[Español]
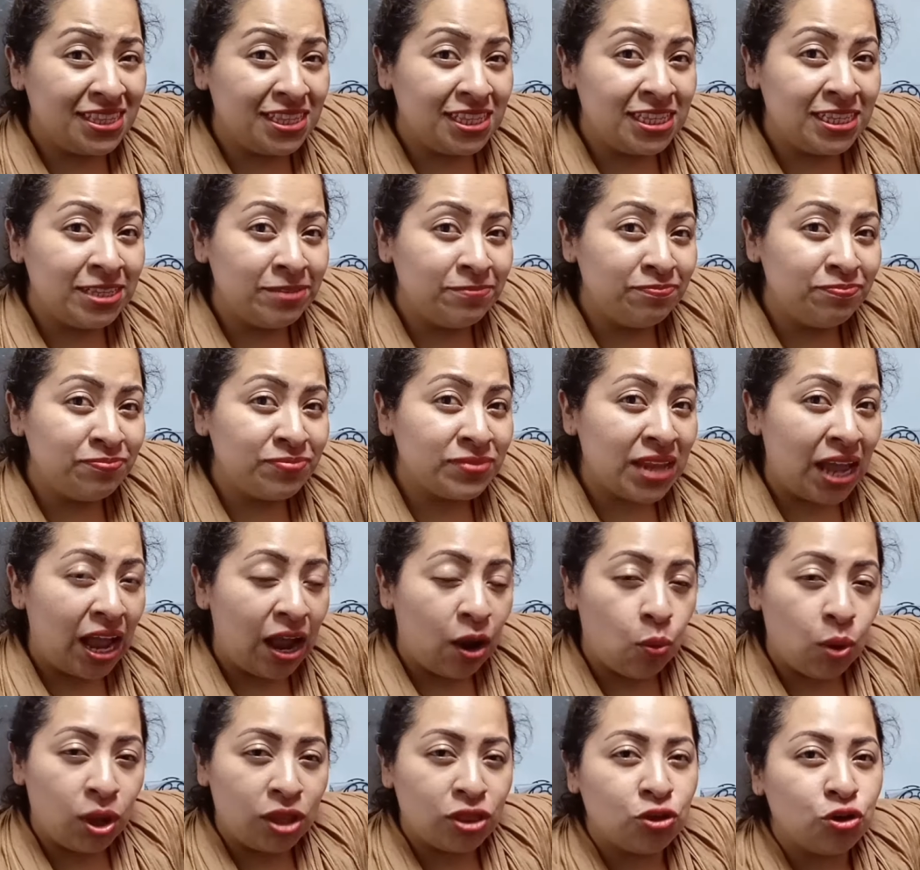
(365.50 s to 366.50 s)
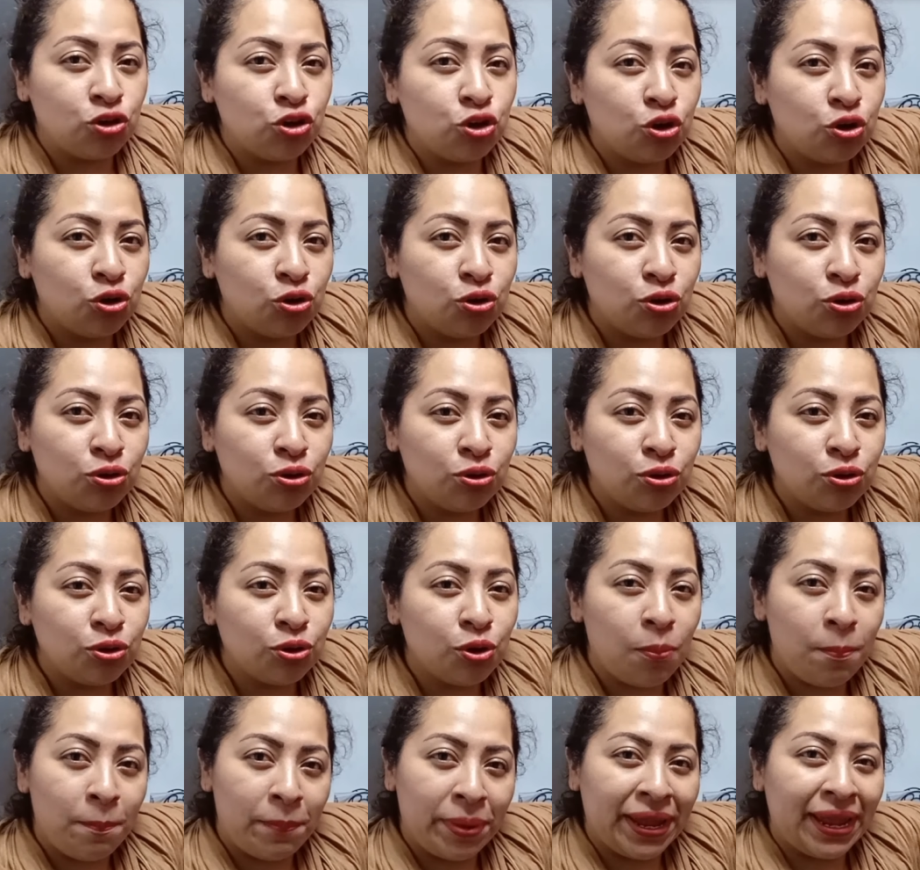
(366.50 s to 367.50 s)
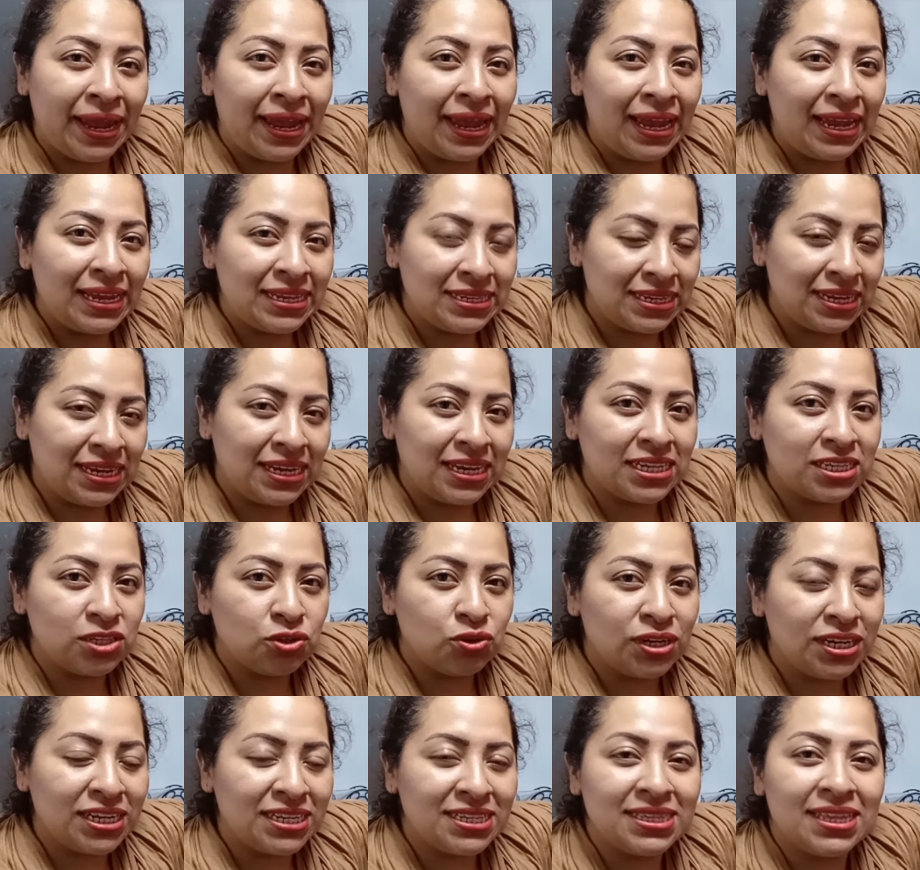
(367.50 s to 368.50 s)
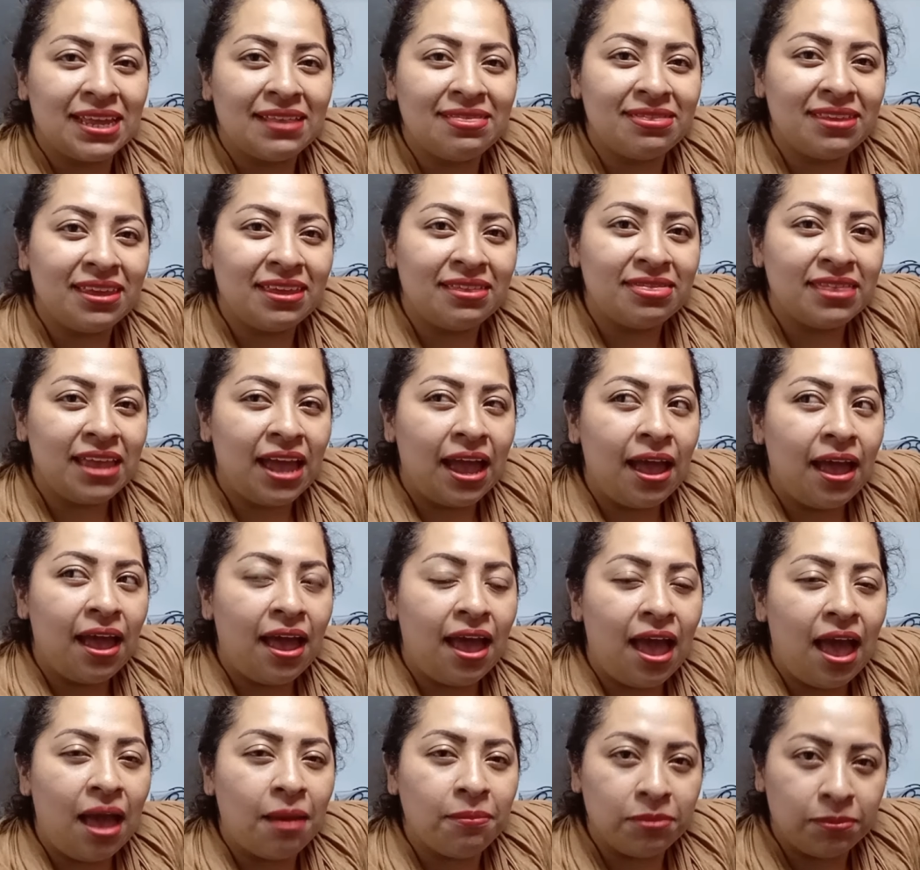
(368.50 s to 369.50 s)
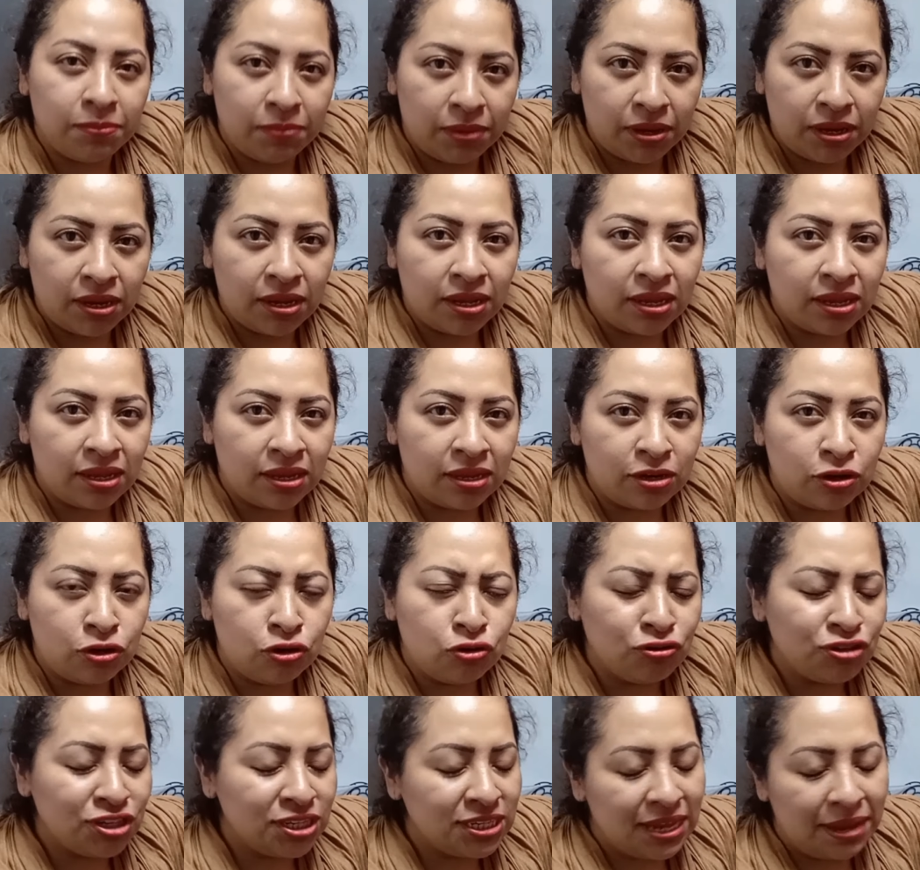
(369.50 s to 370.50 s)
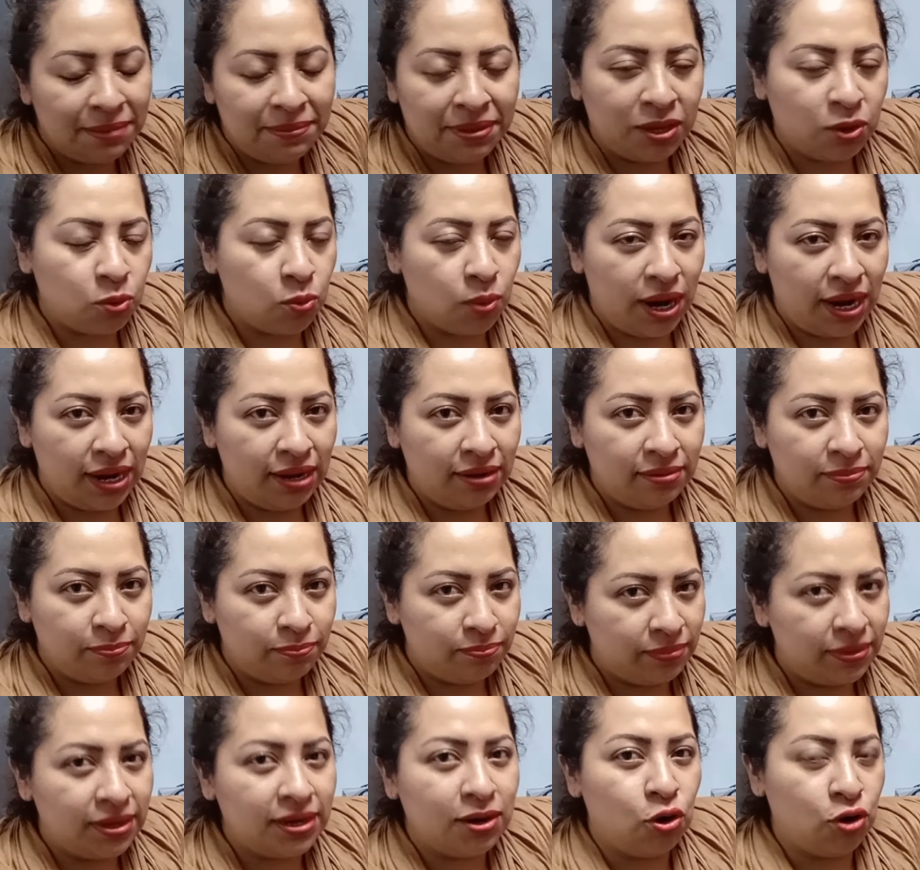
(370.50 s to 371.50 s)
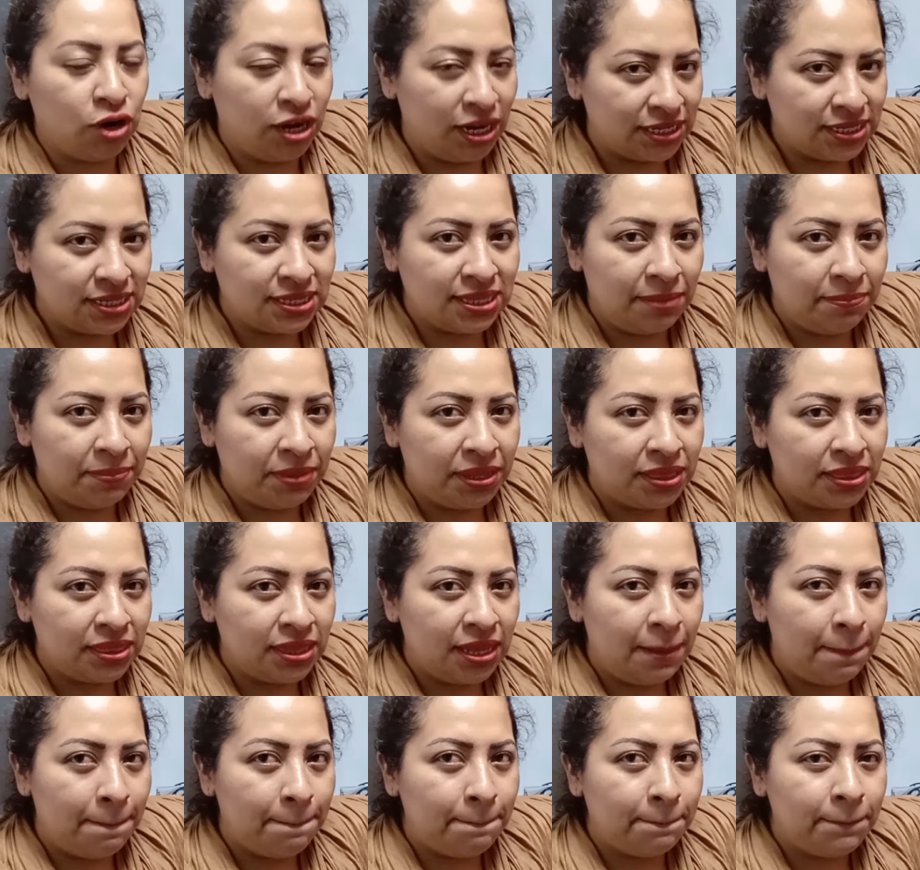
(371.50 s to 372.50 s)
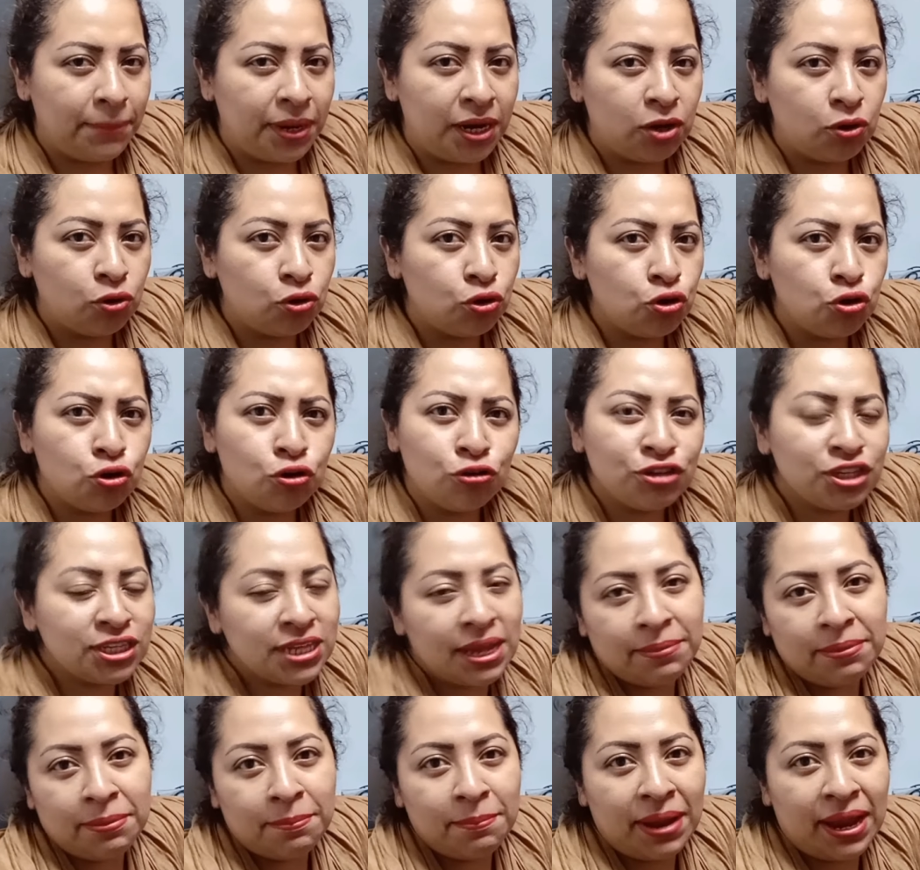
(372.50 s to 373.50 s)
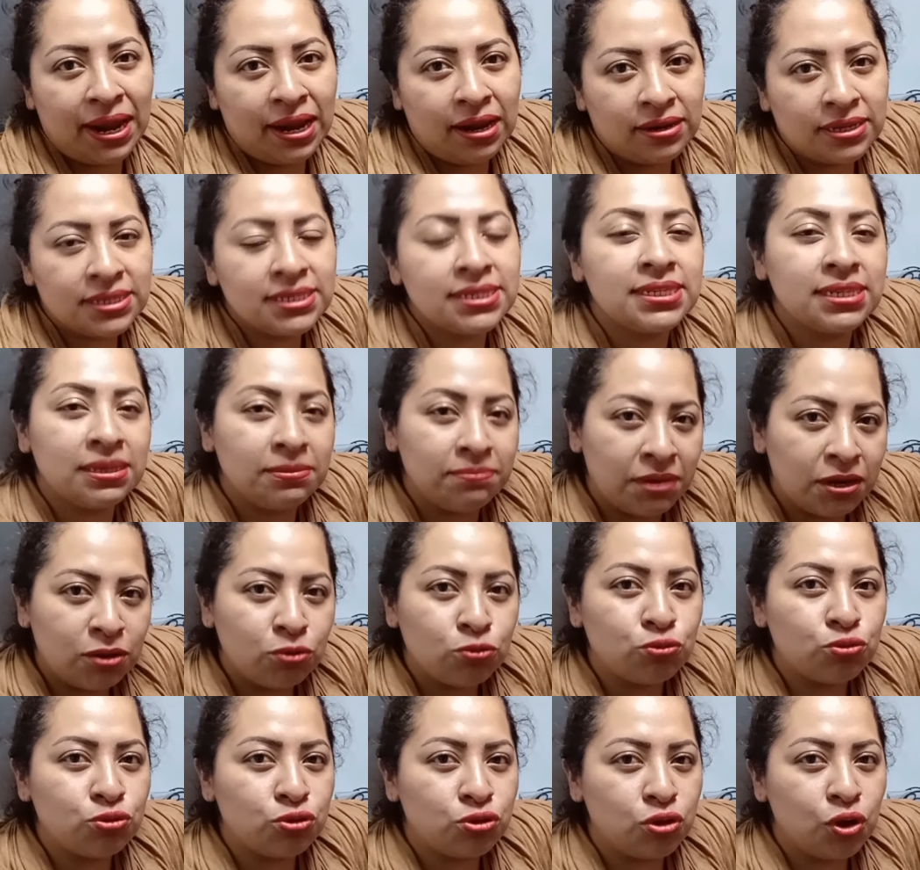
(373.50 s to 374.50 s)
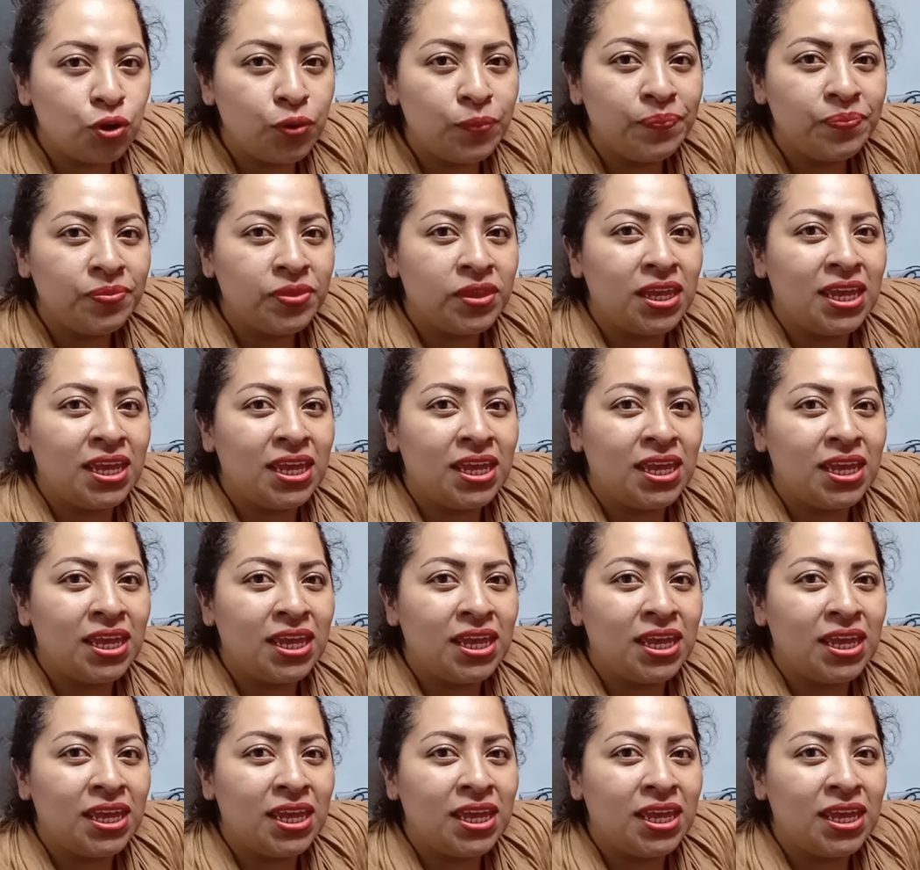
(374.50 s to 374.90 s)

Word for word: mm, cuando yo compré ese queso en esta tienda, a mí me no sabe igual, honestamente, pero no sabe mal, sí me gustó.